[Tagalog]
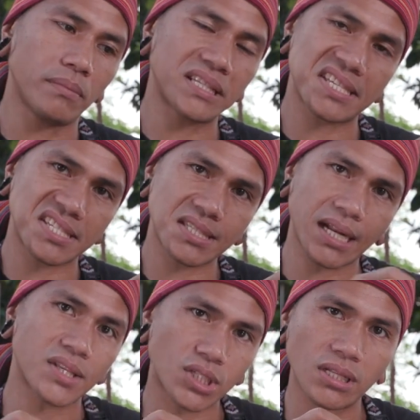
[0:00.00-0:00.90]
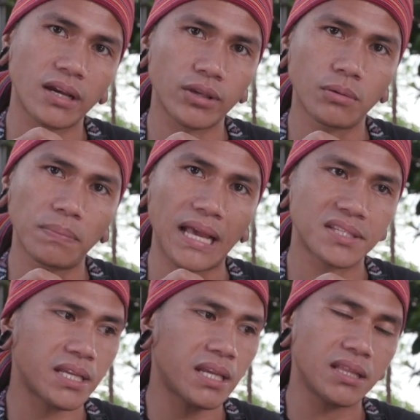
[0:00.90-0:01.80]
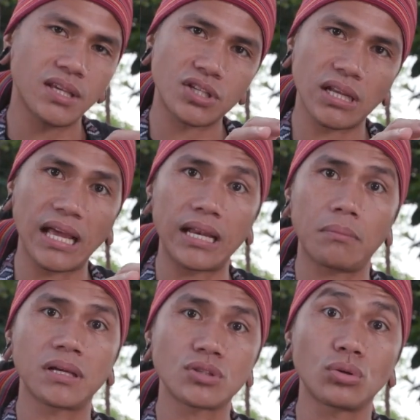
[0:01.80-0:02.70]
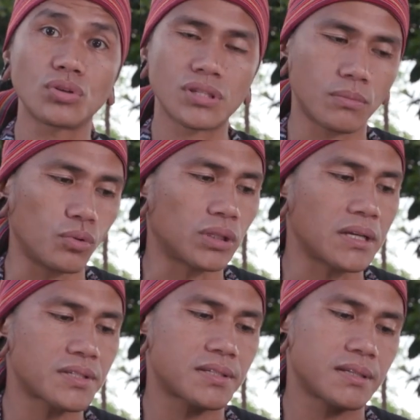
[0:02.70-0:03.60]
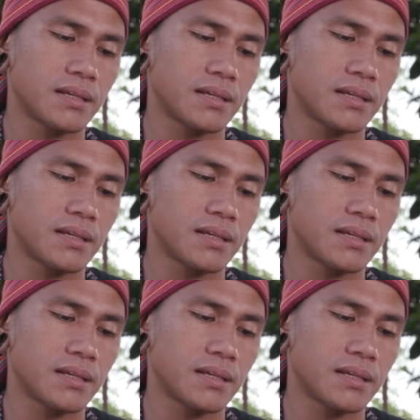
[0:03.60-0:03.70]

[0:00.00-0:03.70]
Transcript: magsistretch lang yung plastic, hindi siya lalabas doon sa butas.